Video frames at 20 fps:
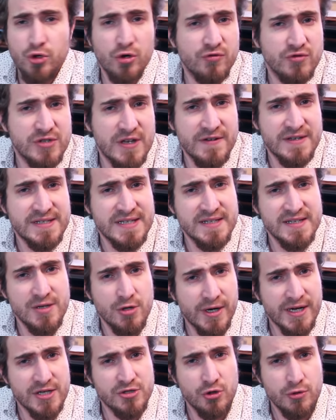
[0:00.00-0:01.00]
!» Donc vous avez saisi
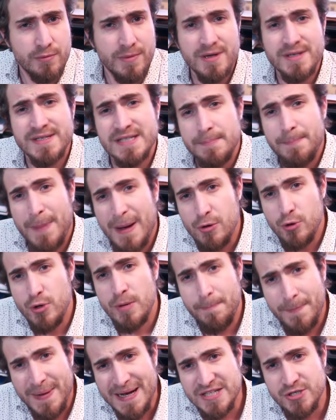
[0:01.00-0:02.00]
le raisonnement, c'est pas
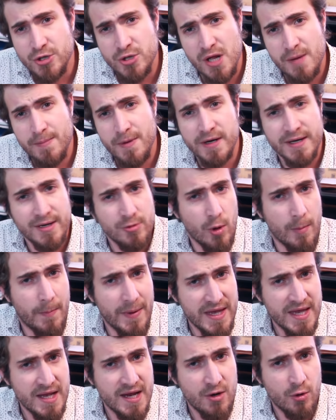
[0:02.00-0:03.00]
lui personnellement qui doit
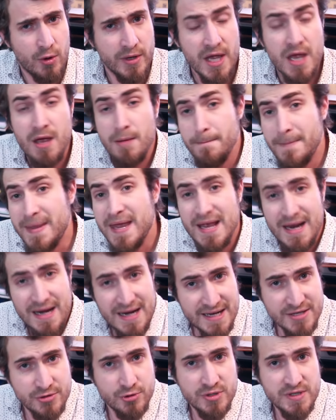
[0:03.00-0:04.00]
payer les loyers, mais
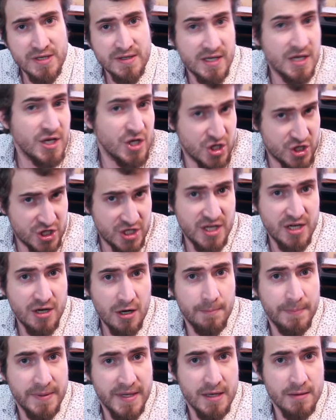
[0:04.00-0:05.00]
la société, j'ai des
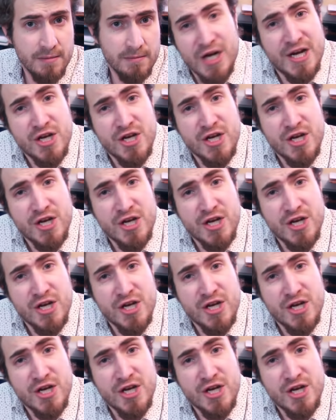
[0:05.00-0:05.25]
grands pieds.